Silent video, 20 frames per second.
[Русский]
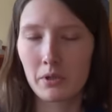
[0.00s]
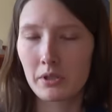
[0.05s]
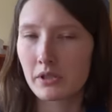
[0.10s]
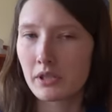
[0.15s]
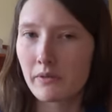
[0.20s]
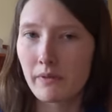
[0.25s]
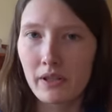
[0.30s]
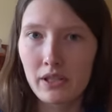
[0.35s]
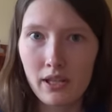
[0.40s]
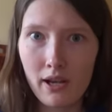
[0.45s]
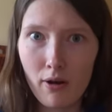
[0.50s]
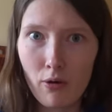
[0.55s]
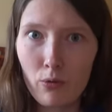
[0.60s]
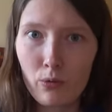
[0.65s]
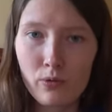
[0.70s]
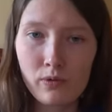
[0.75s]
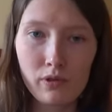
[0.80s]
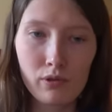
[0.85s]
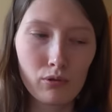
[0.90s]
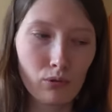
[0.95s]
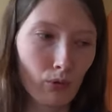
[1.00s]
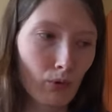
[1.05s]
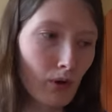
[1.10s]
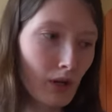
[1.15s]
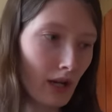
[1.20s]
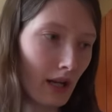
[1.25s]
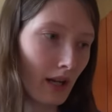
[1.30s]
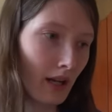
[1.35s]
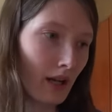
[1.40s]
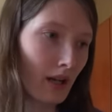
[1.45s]
своя
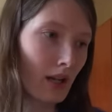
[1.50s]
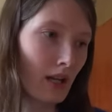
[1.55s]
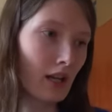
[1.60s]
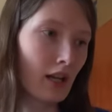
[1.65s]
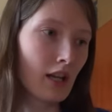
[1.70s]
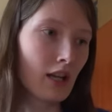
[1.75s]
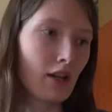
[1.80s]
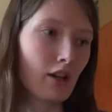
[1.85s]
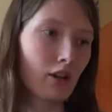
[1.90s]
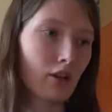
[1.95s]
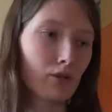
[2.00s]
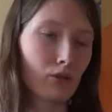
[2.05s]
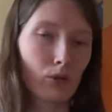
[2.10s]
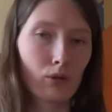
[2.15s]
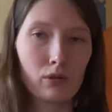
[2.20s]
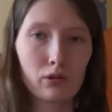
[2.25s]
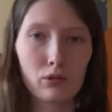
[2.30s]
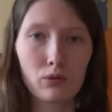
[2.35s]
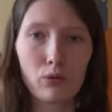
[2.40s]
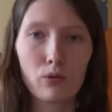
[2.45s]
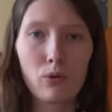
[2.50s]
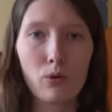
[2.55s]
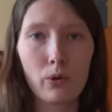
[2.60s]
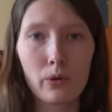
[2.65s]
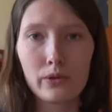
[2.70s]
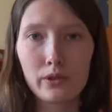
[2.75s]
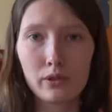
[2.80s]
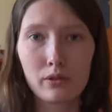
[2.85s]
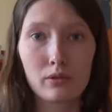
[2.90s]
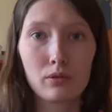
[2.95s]
аудитория. Кто-то
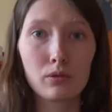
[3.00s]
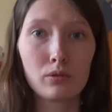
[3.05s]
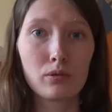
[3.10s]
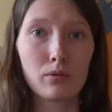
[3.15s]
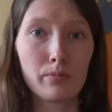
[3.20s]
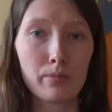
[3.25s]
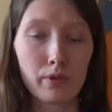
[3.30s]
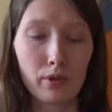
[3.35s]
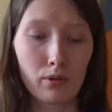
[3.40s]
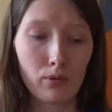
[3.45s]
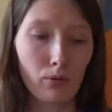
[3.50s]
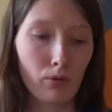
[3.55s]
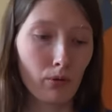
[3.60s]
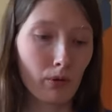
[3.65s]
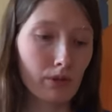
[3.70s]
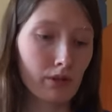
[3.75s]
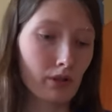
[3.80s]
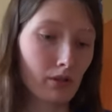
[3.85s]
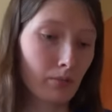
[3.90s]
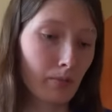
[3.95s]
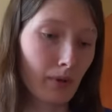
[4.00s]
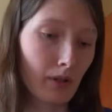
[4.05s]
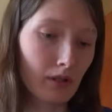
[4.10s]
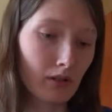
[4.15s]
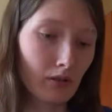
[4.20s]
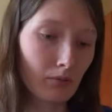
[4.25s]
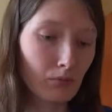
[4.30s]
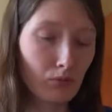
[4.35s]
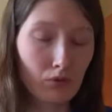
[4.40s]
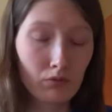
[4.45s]
уходит, кто-то приходит,
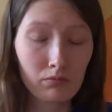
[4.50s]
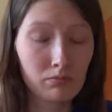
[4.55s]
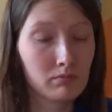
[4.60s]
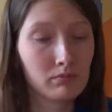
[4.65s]
поэтому